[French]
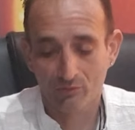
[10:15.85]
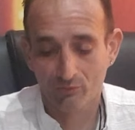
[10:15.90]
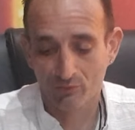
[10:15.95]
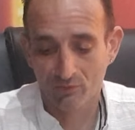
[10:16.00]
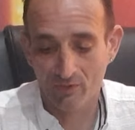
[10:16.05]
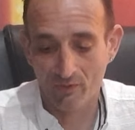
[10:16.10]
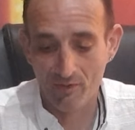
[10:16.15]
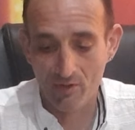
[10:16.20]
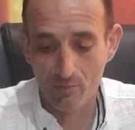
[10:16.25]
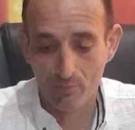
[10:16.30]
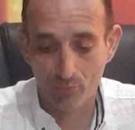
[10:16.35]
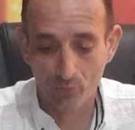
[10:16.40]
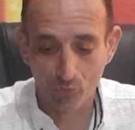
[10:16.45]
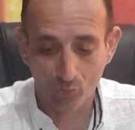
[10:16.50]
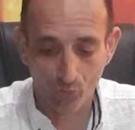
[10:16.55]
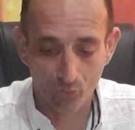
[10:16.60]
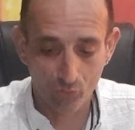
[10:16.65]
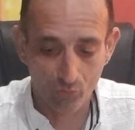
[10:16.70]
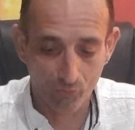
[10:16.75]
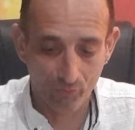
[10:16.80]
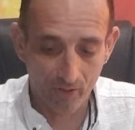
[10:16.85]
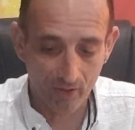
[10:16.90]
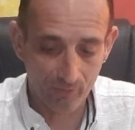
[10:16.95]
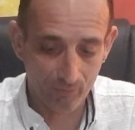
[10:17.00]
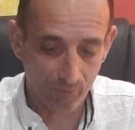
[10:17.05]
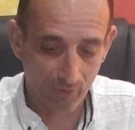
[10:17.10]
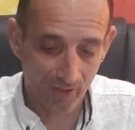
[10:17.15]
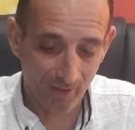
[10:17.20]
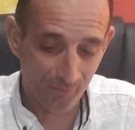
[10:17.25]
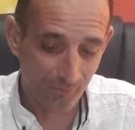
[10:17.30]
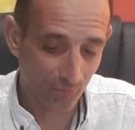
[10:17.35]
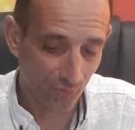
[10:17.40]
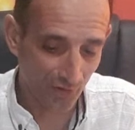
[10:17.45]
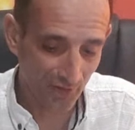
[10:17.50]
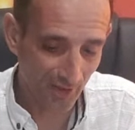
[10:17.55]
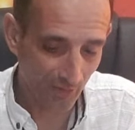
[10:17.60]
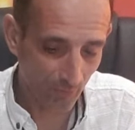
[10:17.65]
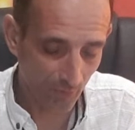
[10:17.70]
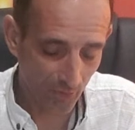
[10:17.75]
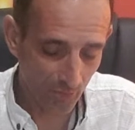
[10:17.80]
vous n'aviez plus trop de nouvelles, voilà, pour
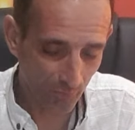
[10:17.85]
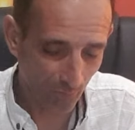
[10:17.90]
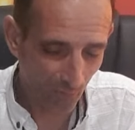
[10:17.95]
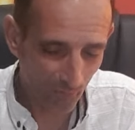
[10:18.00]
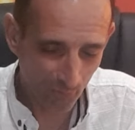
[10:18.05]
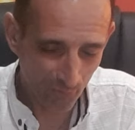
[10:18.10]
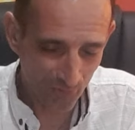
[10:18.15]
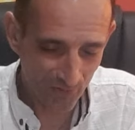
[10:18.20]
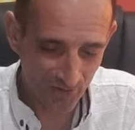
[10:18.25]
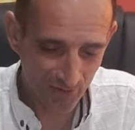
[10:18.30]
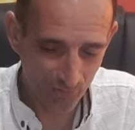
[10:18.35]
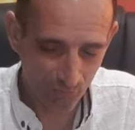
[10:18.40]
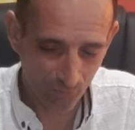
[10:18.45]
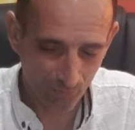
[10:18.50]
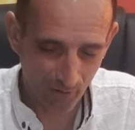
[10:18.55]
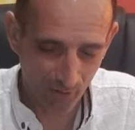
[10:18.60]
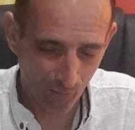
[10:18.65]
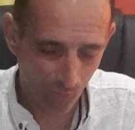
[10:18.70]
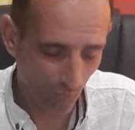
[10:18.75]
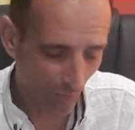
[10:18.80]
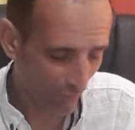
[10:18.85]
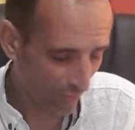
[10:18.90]
y avoir une proposition, voilà.